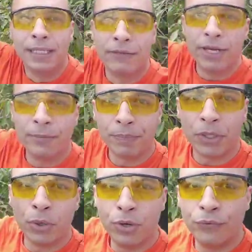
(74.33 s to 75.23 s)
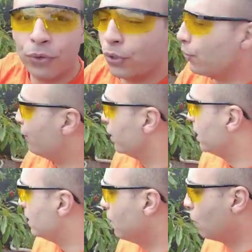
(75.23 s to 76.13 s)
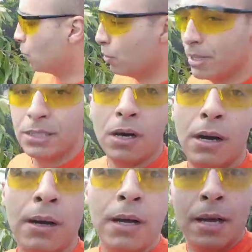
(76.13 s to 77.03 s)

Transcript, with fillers: Tá vendo? Então eu vou, vou descer algumas, ó.